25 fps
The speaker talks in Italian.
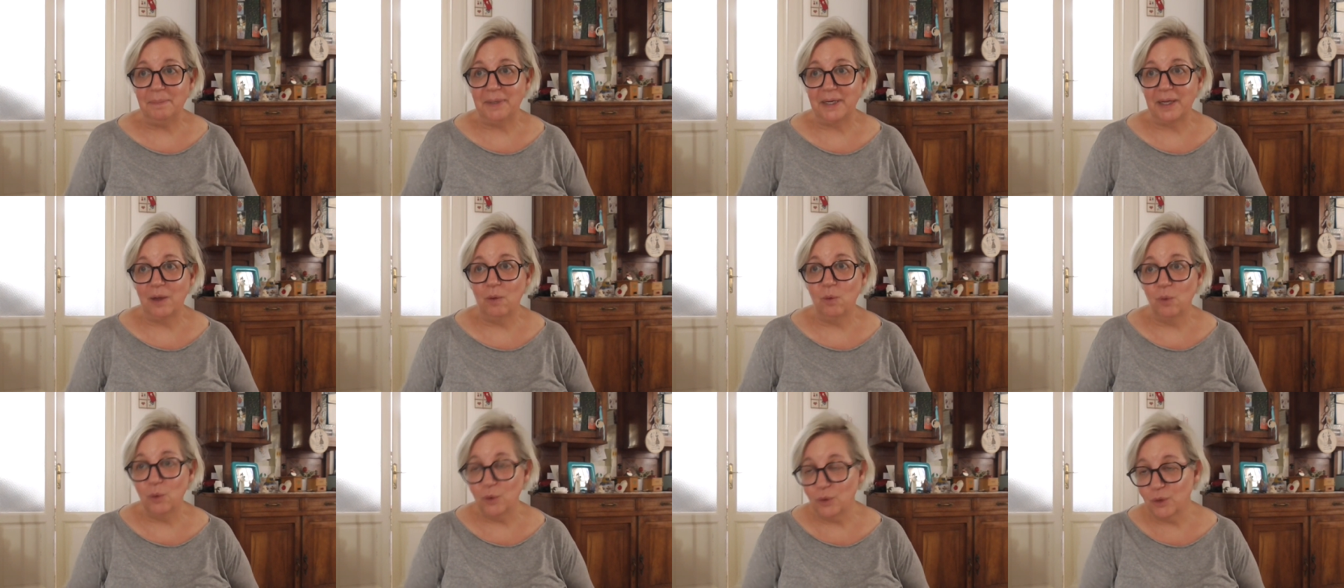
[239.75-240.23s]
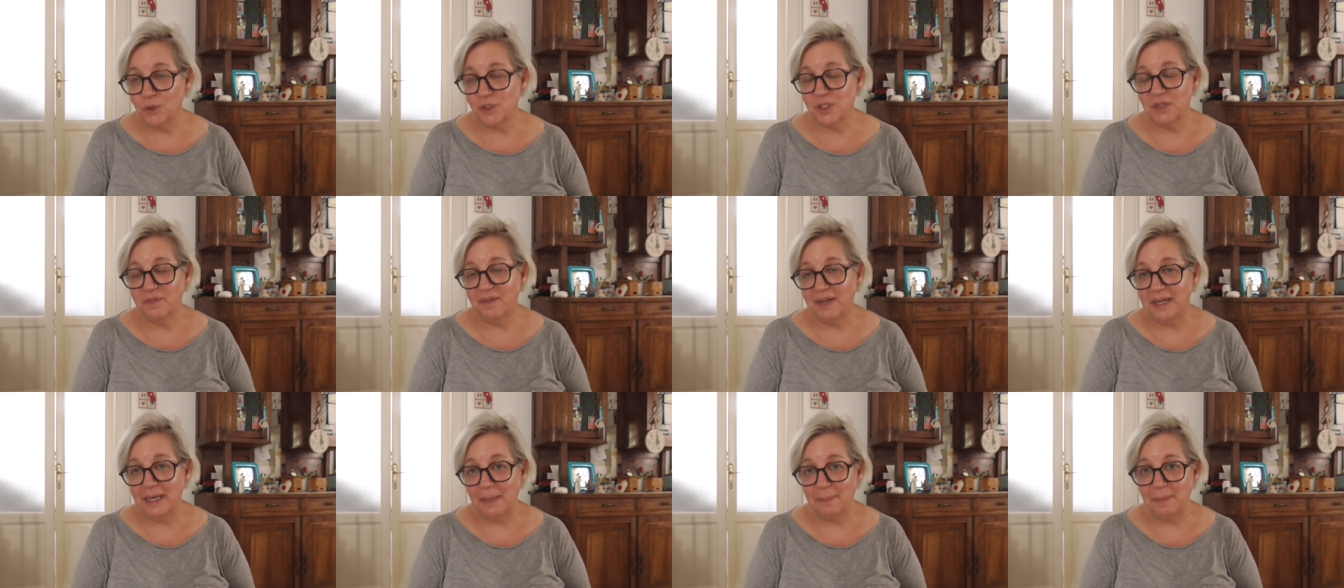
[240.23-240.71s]
perché un conto
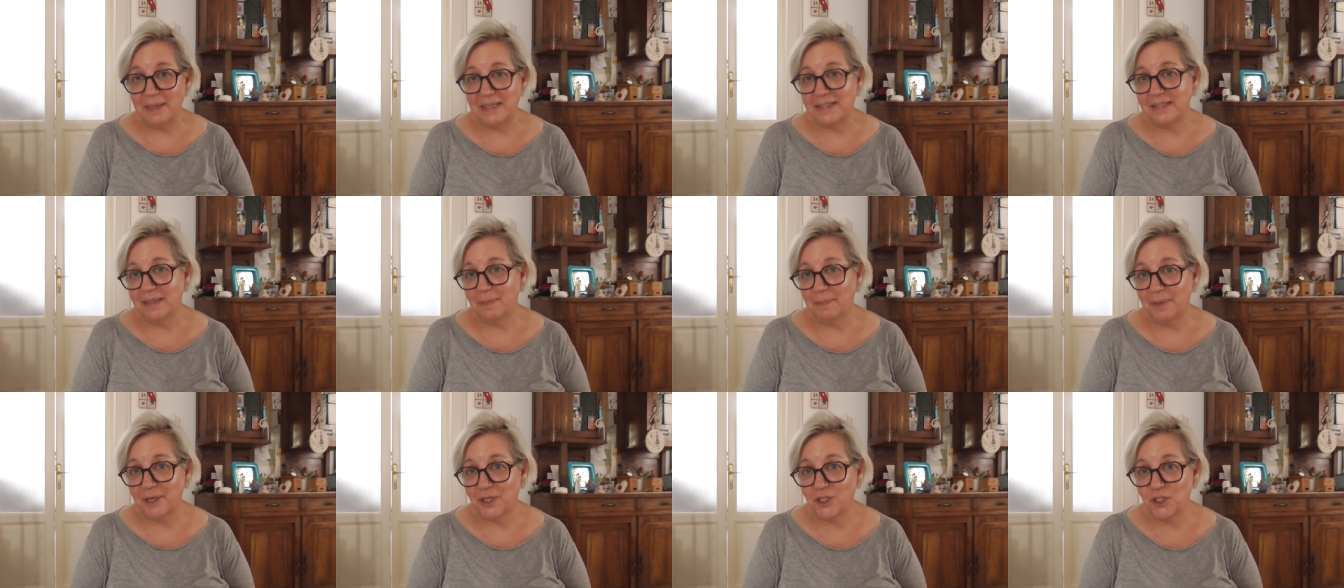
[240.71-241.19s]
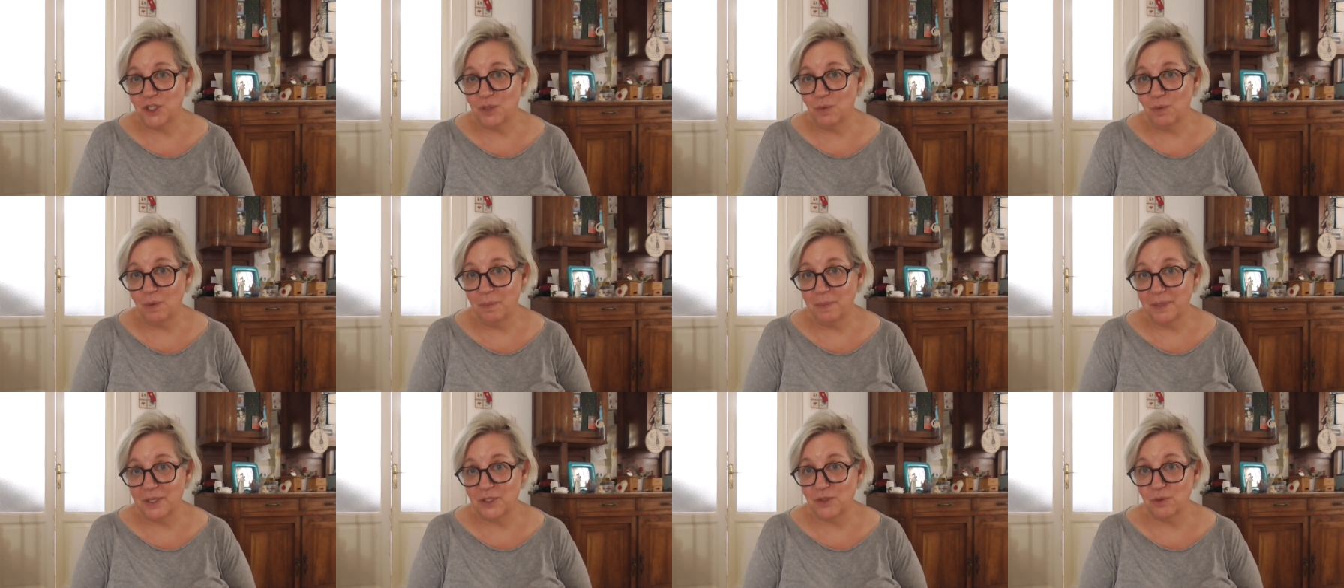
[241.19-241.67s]
se fai la pasta per
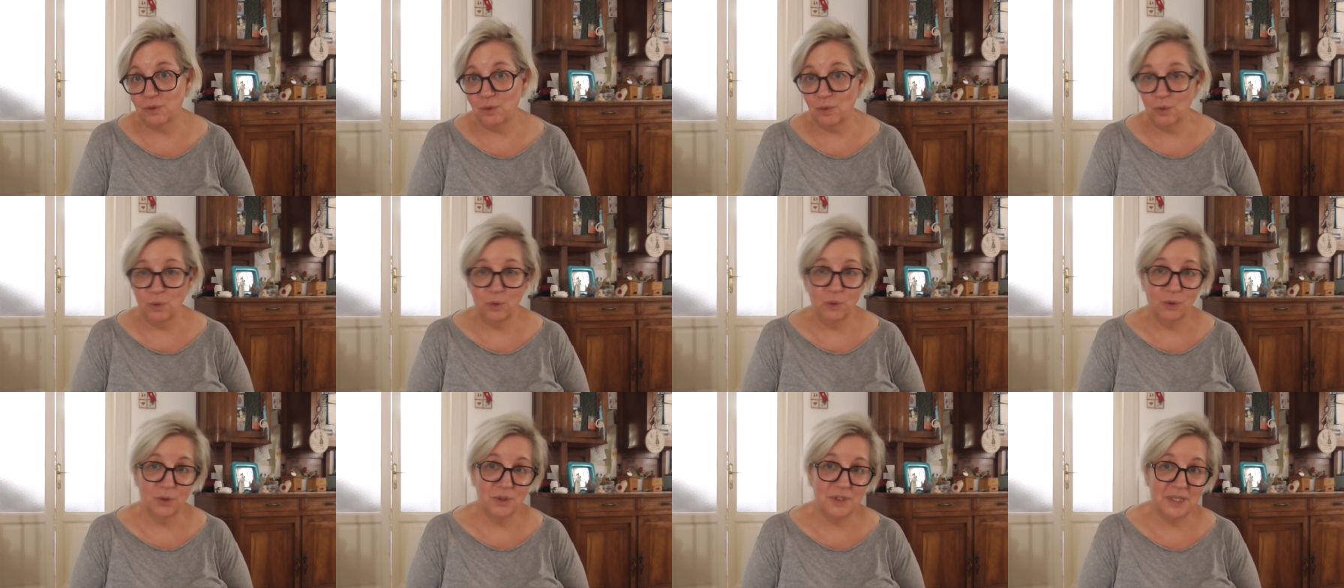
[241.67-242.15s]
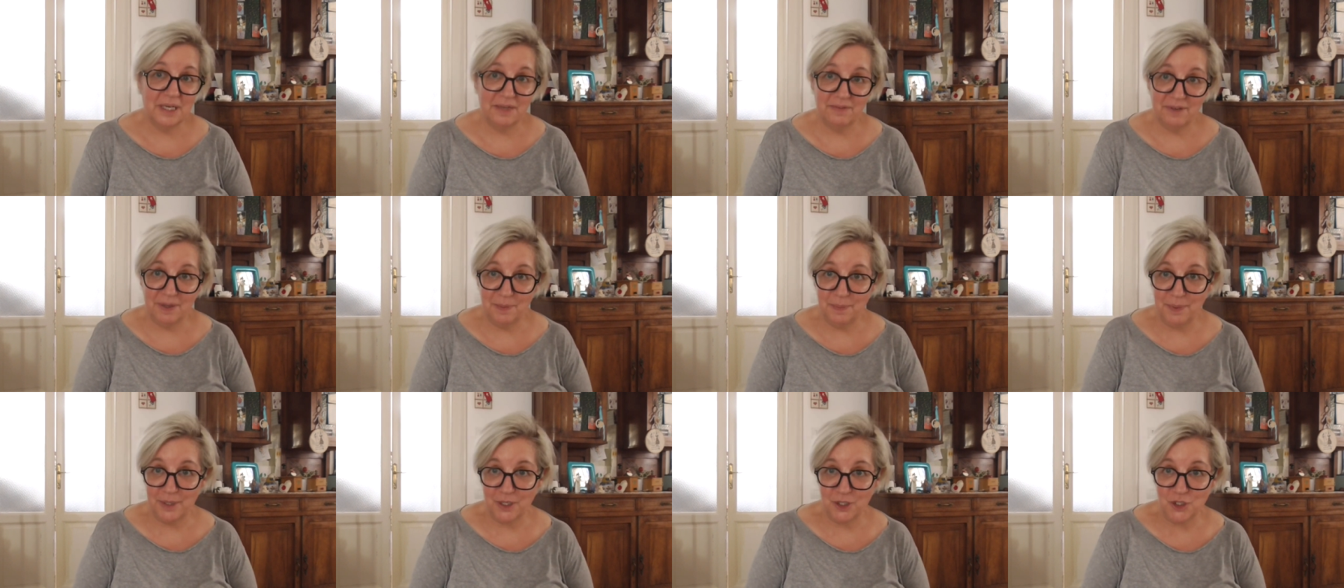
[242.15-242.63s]
5 persone, un conto se la
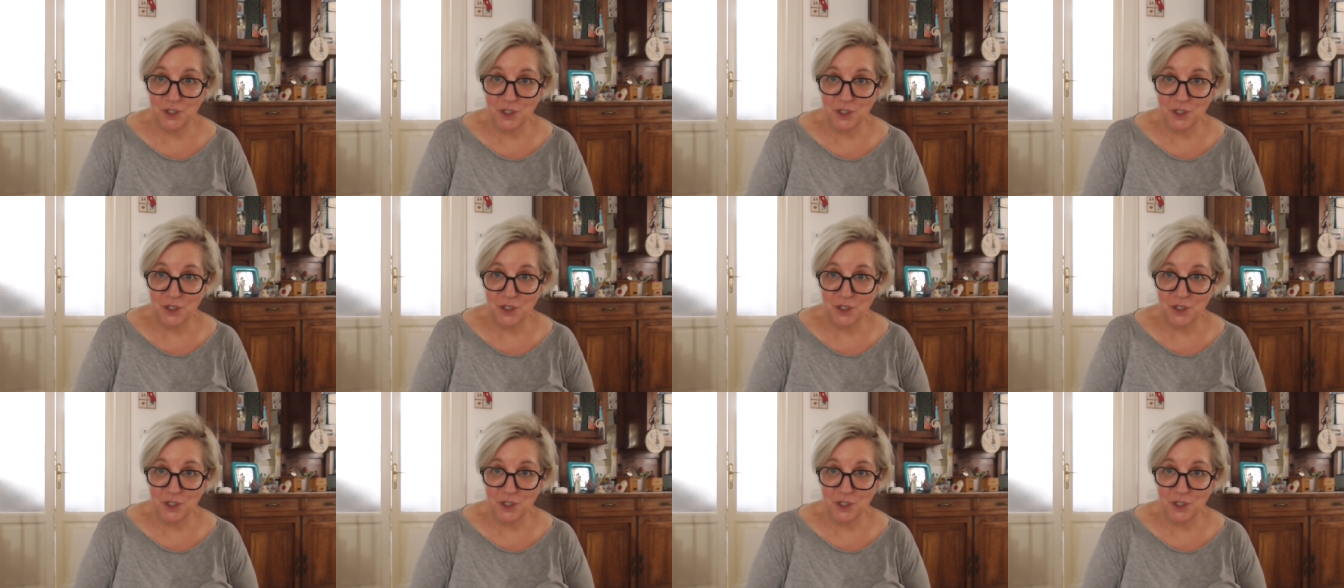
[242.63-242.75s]
fai per